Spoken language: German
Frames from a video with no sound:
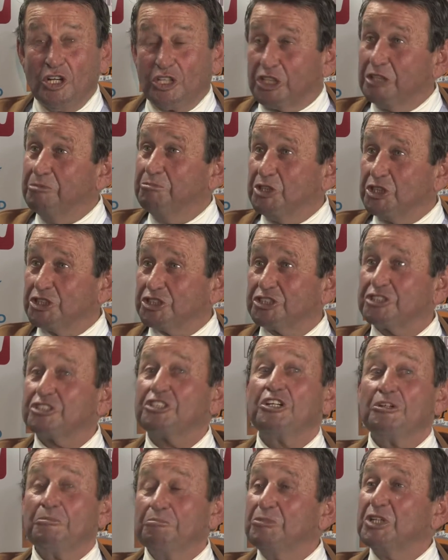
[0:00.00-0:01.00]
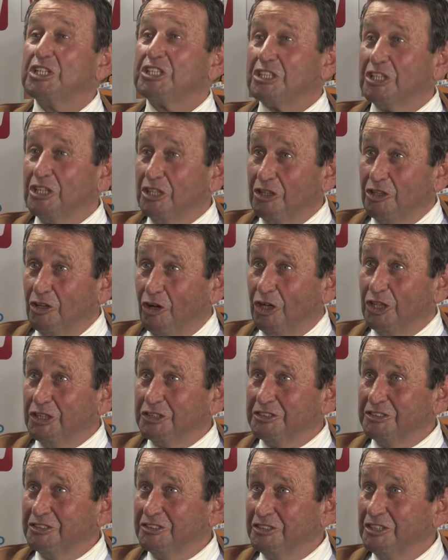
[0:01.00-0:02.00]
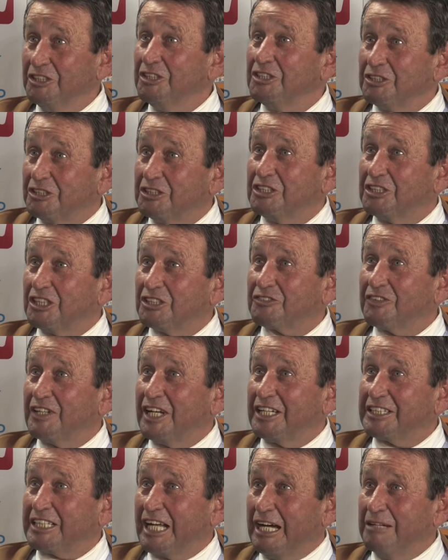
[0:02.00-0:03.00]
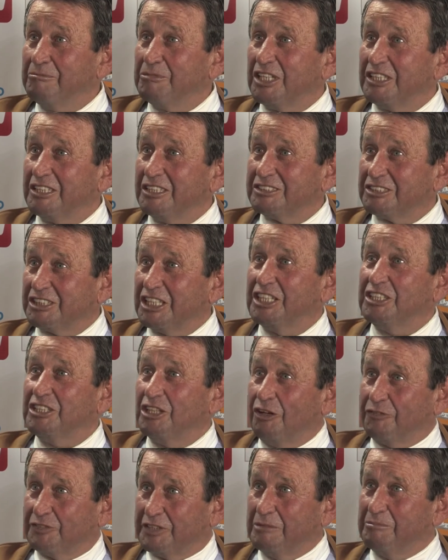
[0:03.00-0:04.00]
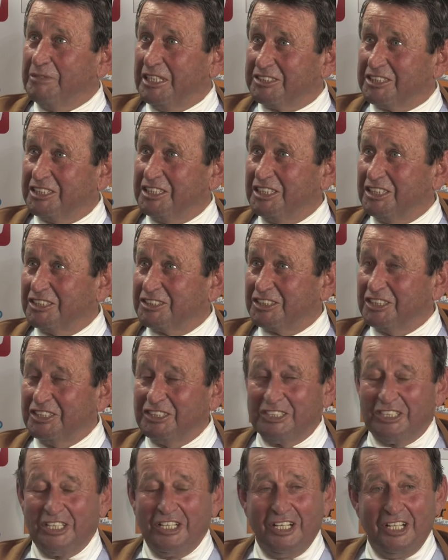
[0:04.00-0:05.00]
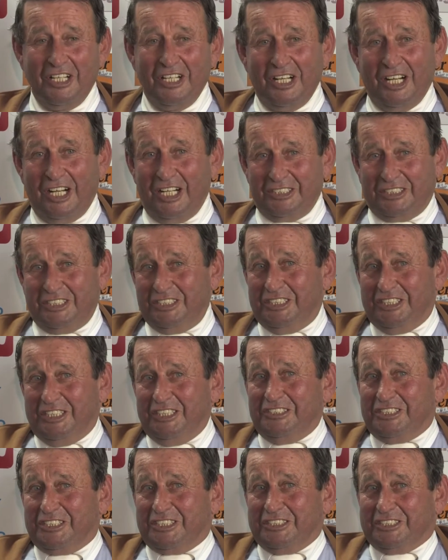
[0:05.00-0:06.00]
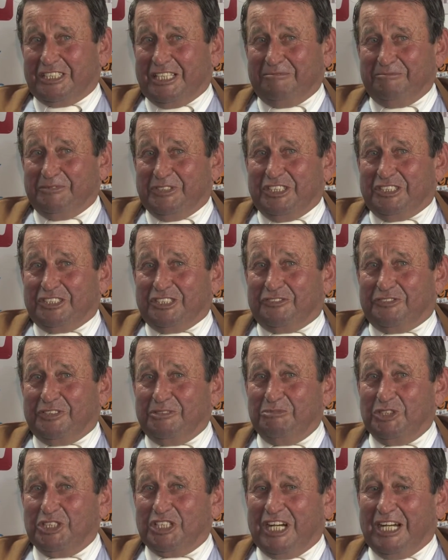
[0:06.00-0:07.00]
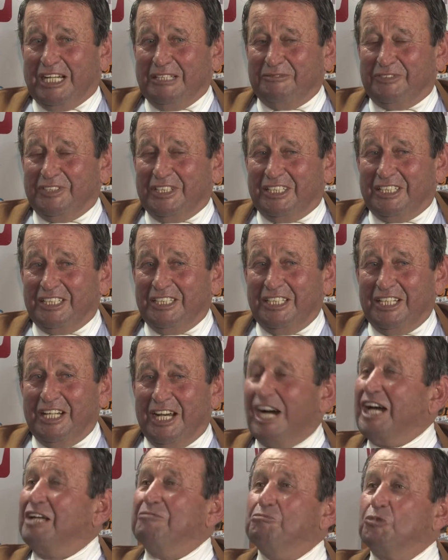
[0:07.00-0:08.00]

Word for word: gemischt mit Leuten, die das vielleicht einmal sehen, auf der Messe hier sind. Also insgesamt ist es für mich einfach ein